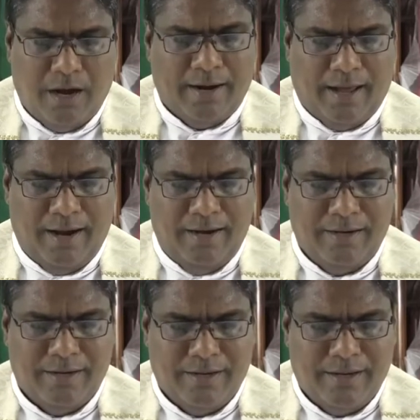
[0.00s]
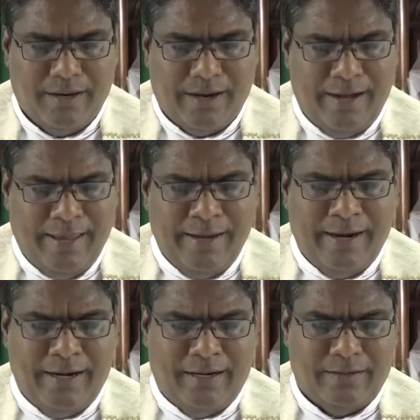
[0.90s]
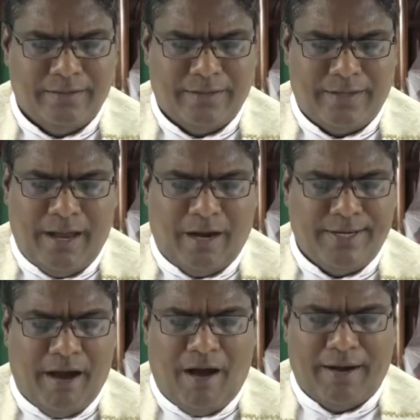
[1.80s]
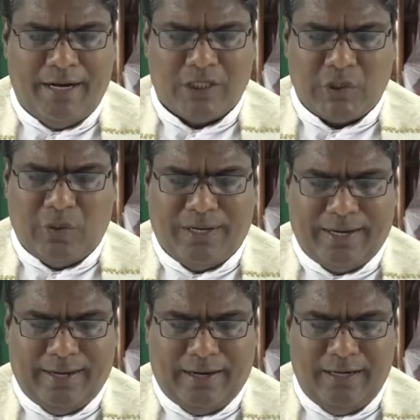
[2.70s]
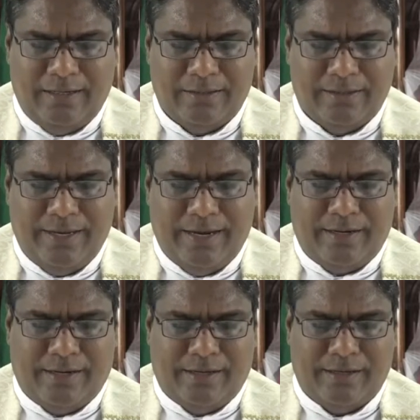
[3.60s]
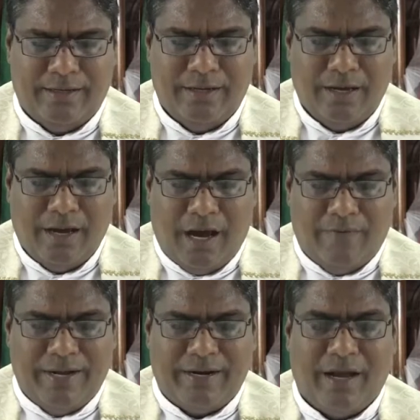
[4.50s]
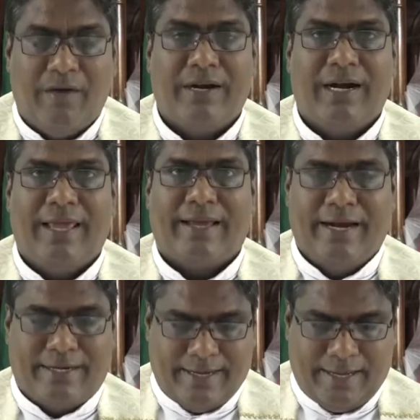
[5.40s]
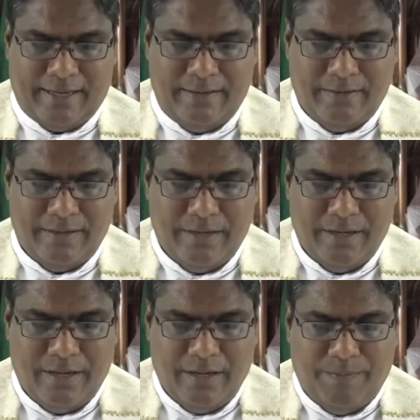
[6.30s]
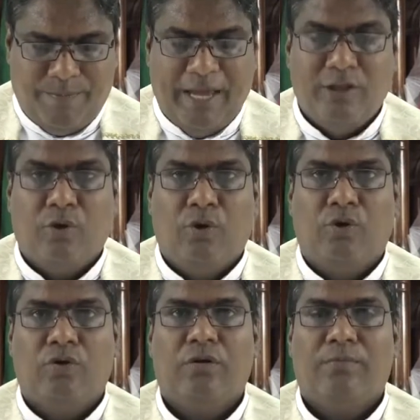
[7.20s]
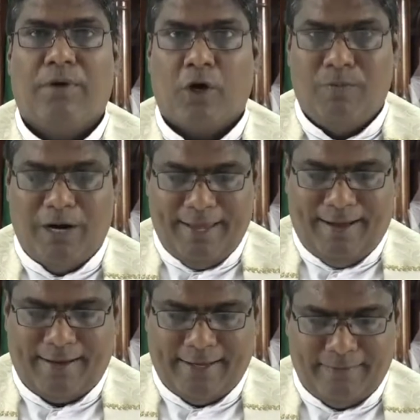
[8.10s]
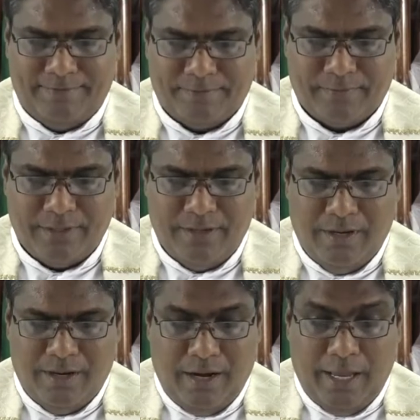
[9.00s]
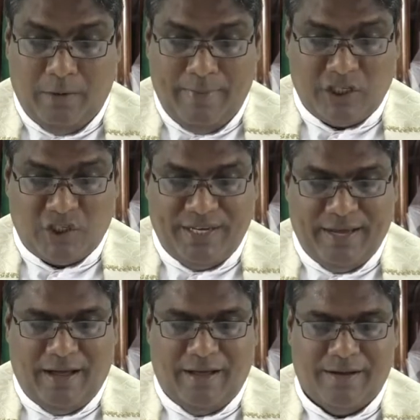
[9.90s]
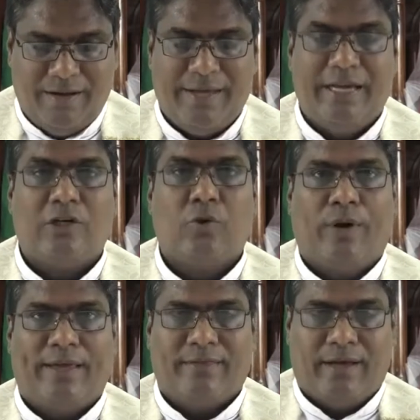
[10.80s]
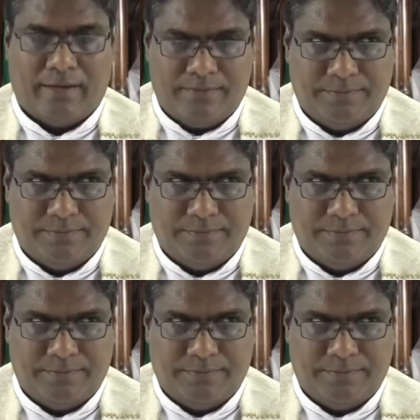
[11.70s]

ஆனால் நீங்கள் நான் யார் என சொல்கிறீர்கள் என்று அவர் அவர்களை கேட்க பேதுரு மறுமொழியாக நீர் மெஸ்ஸியா என்று உரைத்தார்